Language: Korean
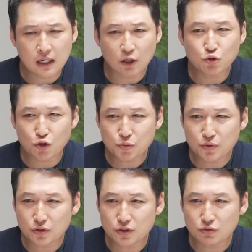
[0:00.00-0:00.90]
강조하고 싶은
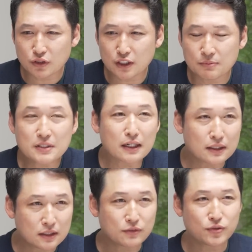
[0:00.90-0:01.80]
것은 우리
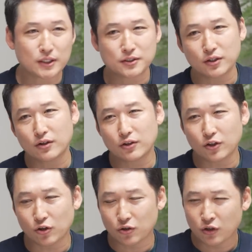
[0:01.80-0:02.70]
김작가 TV에서 네.
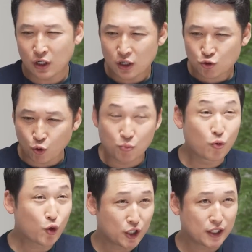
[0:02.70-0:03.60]
여러
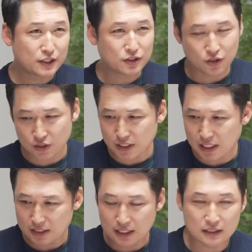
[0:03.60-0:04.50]
종목에 대해서
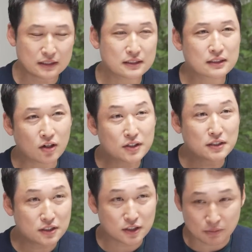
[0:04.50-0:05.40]
이야기하는
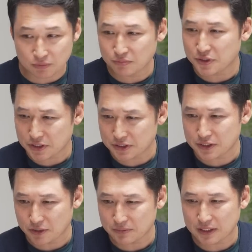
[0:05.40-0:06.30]
컨텐츠들이 분명히
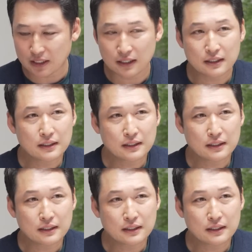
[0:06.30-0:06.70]
있을 겁니다.